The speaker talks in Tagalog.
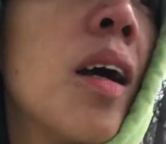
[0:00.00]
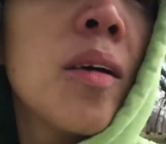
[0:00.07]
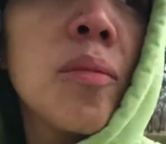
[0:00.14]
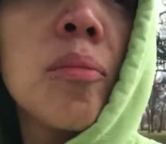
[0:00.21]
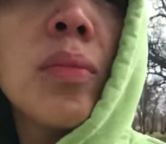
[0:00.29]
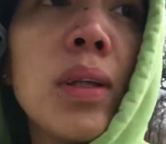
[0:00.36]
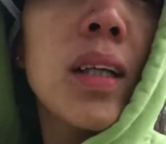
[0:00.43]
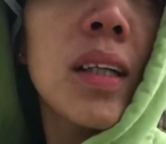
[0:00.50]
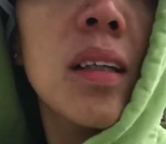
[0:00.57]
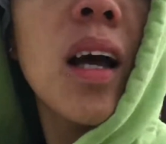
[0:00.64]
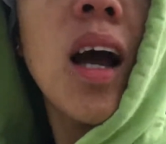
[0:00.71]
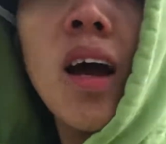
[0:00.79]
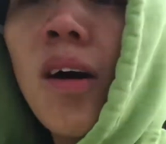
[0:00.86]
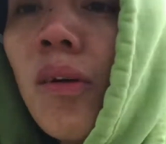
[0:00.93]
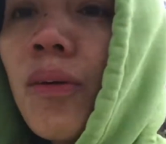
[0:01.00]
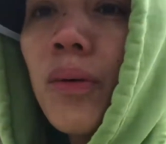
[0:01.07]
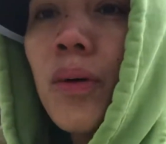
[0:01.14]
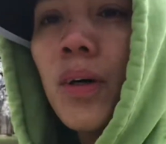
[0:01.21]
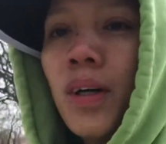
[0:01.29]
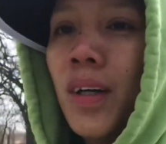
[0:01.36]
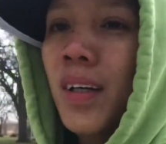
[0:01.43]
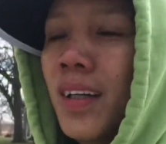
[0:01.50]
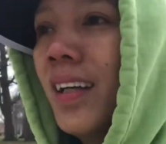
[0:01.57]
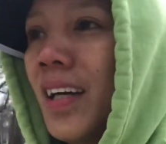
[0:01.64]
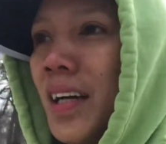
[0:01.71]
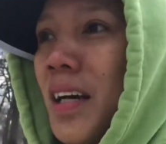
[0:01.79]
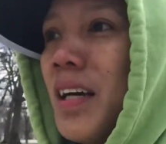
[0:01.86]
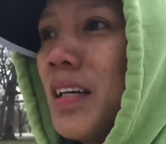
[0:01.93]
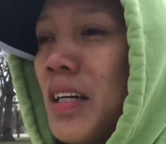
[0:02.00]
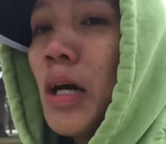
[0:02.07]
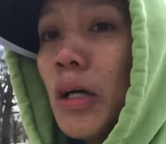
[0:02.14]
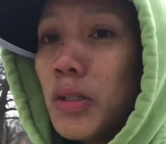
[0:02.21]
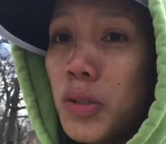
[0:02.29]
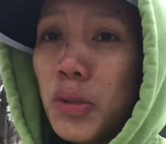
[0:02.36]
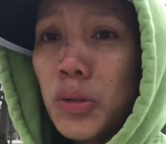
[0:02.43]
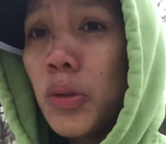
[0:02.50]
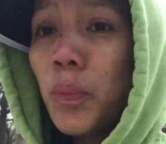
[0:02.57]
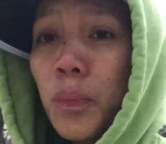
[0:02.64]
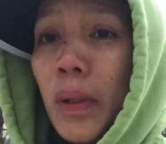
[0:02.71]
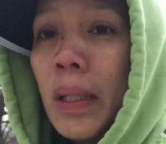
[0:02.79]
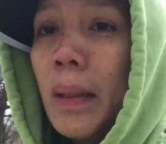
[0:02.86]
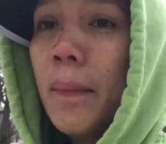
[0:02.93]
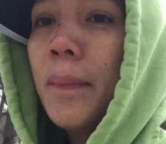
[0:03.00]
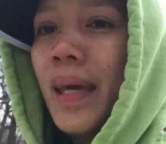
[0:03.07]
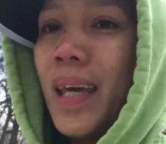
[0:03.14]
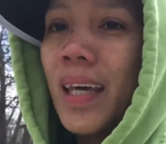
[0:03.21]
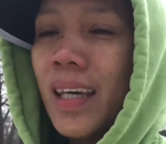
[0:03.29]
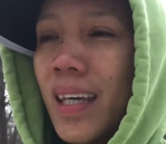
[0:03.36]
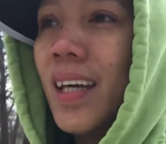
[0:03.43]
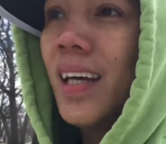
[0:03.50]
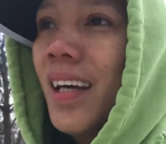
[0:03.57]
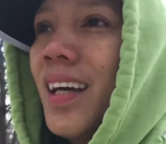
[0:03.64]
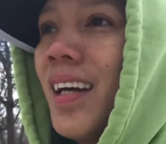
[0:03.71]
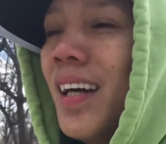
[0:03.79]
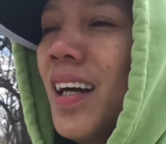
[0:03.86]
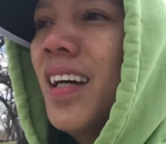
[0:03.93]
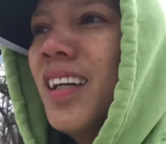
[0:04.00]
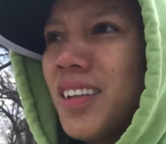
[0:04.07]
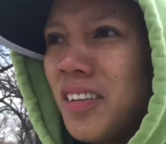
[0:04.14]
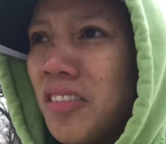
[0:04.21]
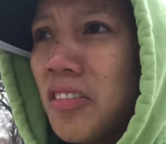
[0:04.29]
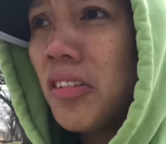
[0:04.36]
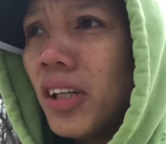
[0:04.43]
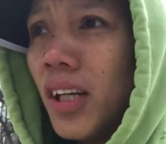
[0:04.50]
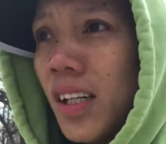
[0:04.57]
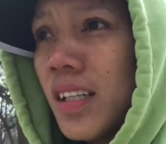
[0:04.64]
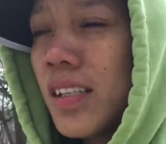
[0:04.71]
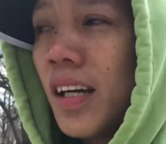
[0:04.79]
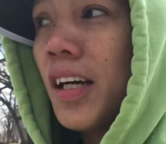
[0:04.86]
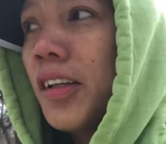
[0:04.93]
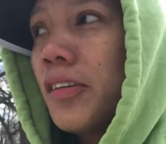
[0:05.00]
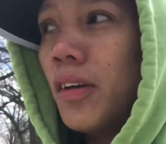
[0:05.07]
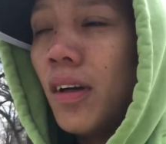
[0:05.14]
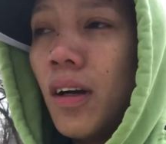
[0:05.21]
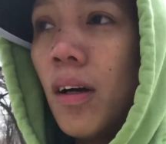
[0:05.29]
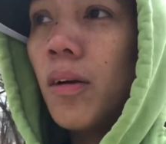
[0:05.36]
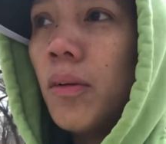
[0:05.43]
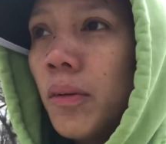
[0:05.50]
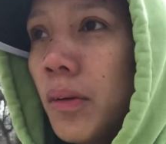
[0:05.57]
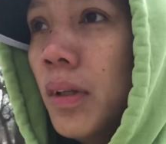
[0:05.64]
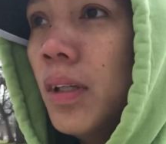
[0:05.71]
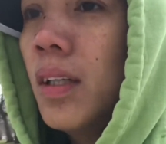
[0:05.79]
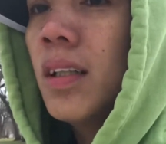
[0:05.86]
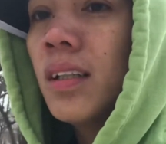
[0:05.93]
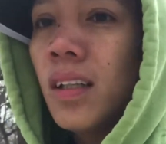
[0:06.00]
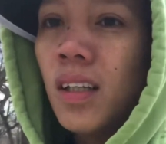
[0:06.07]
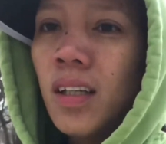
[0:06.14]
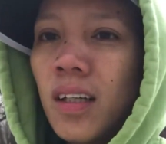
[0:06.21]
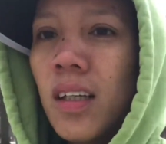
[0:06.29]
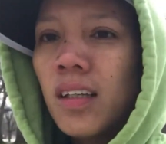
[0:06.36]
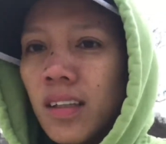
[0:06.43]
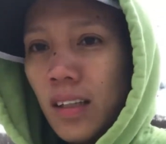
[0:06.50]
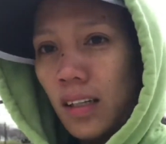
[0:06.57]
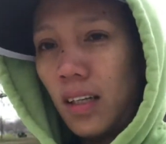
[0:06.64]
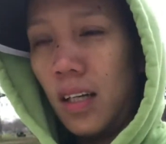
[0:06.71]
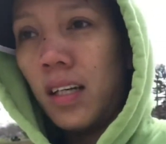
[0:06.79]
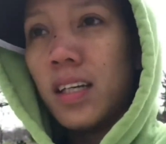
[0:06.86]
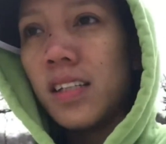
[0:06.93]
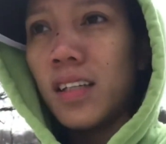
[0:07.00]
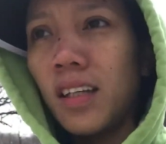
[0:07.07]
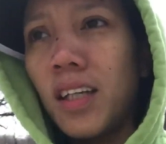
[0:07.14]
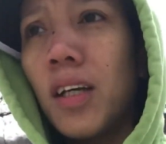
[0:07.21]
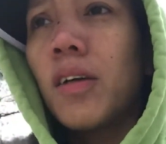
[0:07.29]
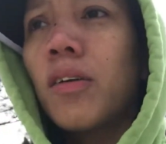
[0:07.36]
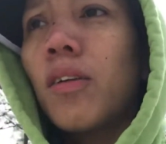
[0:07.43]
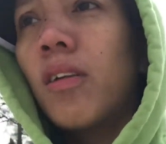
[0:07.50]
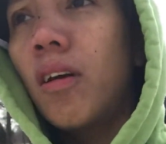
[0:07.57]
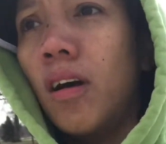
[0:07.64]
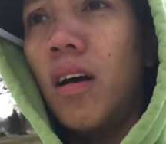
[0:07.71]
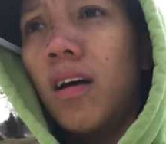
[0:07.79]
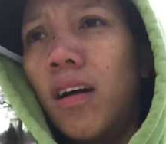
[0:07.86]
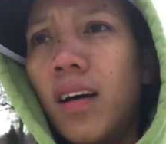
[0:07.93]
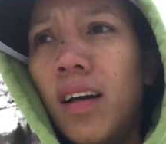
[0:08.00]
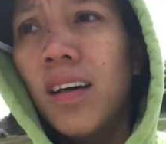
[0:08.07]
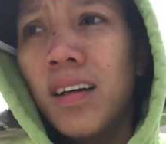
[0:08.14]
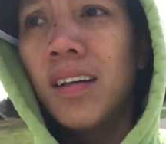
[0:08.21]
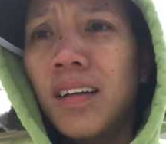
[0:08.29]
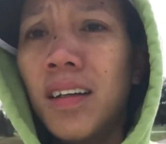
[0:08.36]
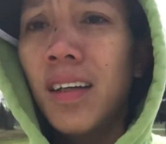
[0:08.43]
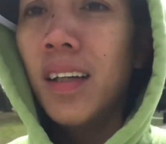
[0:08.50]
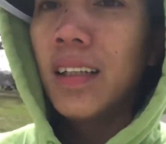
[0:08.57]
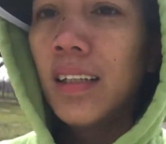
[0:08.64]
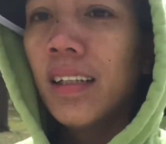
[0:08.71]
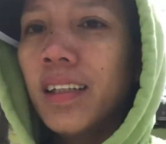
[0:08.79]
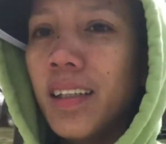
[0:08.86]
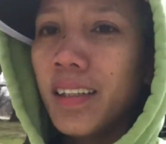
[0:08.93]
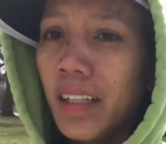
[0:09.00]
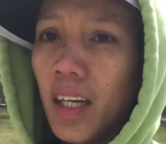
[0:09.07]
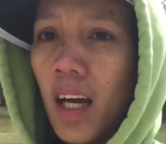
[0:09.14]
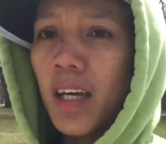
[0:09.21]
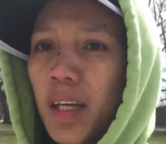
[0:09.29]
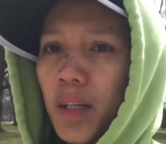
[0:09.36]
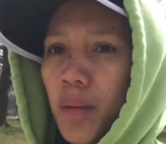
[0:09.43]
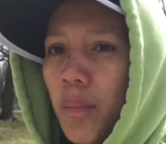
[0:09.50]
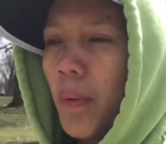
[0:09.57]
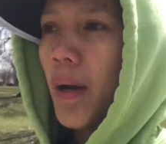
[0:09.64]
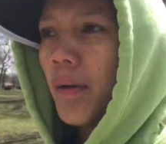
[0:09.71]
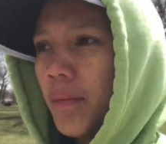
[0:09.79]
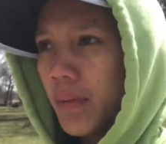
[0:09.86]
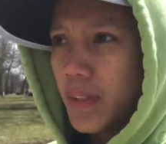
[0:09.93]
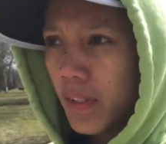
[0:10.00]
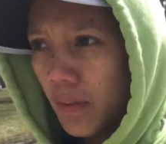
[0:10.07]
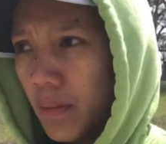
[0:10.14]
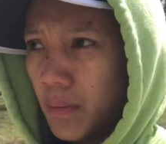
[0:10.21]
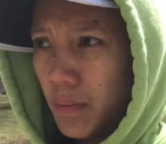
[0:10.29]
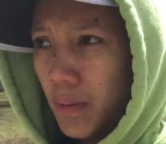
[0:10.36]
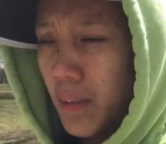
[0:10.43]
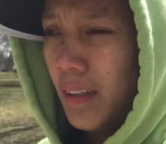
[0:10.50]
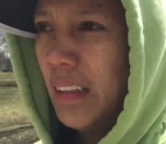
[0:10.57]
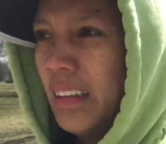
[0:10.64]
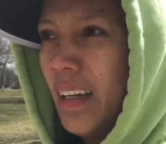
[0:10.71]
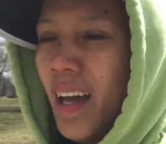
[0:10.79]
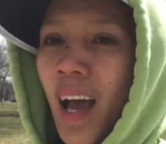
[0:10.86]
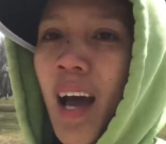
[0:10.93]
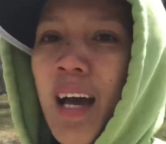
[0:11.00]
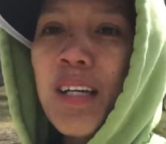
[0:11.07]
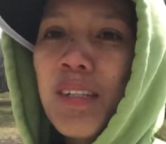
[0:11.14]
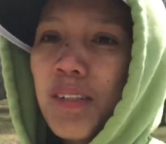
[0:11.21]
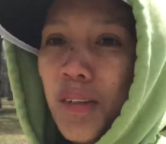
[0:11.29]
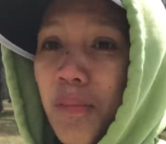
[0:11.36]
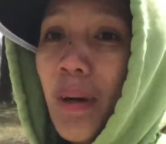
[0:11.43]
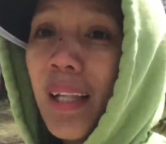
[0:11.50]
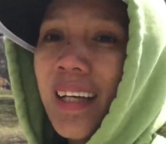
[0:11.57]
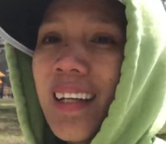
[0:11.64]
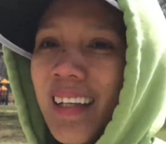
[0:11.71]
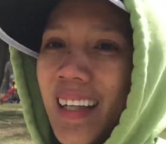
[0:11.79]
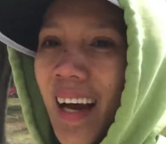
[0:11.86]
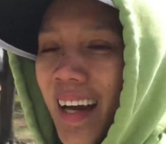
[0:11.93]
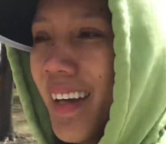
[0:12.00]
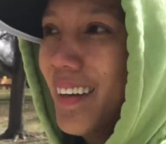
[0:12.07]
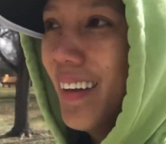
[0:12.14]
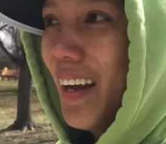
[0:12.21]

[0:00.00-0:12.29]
Balik na ako. Ang super lamig. So nakaisang ano lang ako. Nakaisang ikot lang. Hindi kaya ng power. So, so balik na tayo.